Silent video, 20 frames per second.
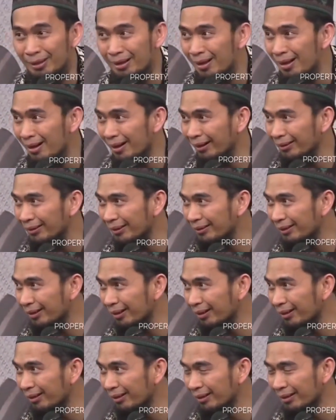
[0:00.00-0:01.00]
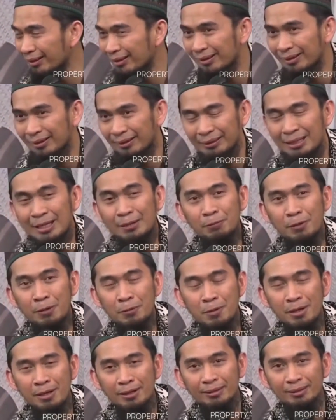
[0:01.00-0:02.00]
nah katanya
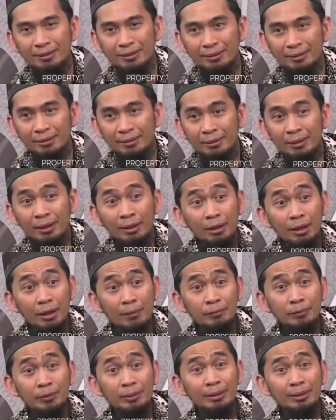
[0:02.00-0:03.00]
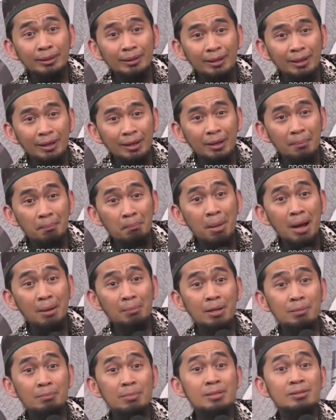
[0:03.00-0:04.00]
kenapa ma Alhamdulillah
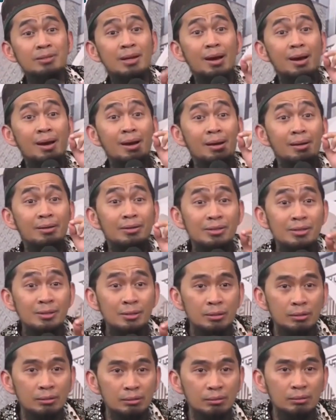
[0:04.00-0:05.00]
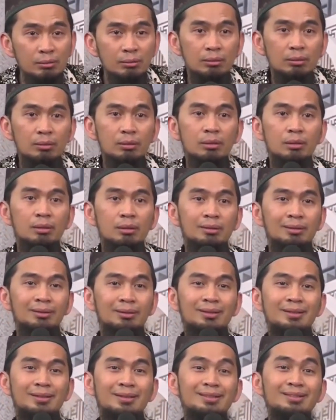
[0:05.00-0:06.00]
mama bisa haji
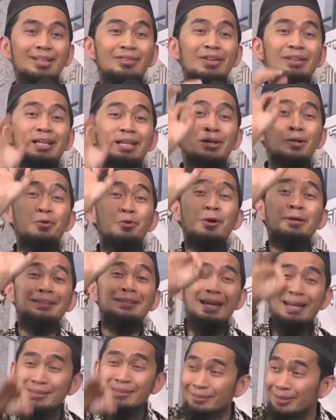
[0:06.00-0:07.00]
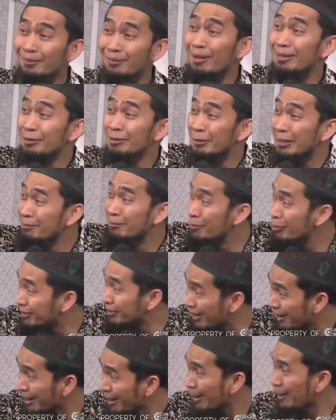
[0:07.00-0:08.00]
ternyata kuota itu termasuk
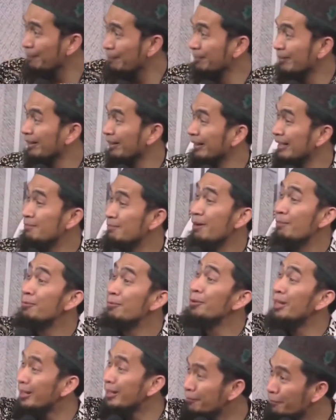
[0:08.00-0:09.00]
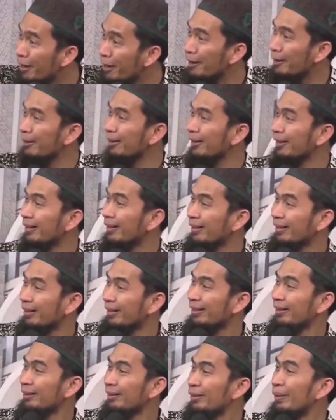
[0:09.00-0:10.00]
ibu saya Lima bulan pak.
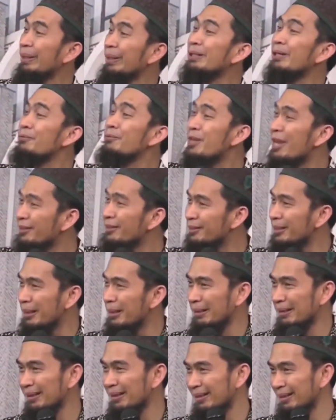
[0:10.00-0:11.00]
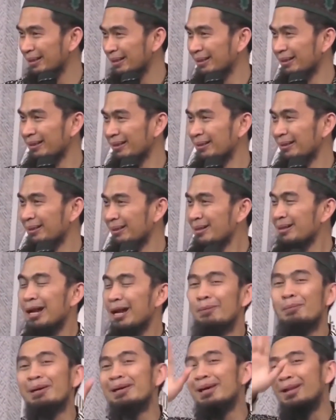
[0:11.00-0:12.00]
Wena biasa.
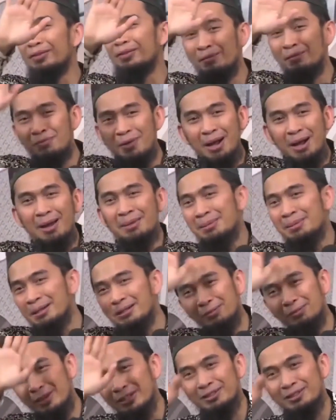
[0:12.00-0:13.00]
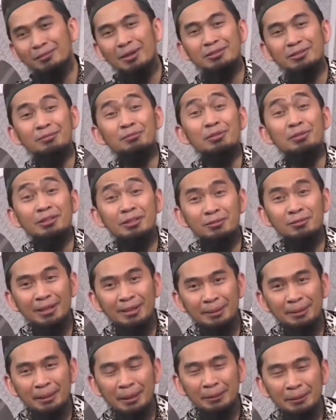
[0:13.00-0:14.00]
Nggak bayar tambahan, nggak ada macam-macam
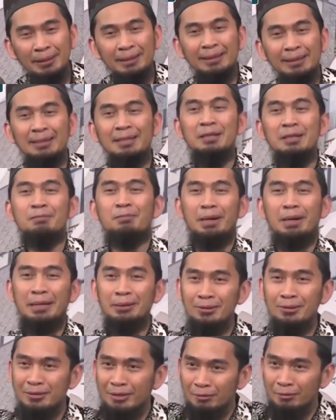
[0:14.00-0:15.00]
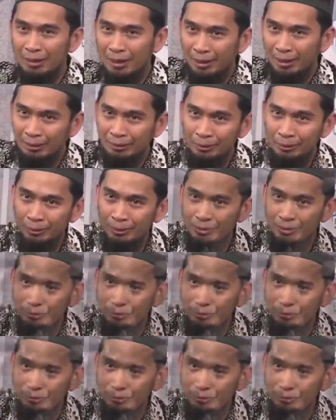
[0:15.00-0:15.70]
bisa berangkat. Begitu saya berangkat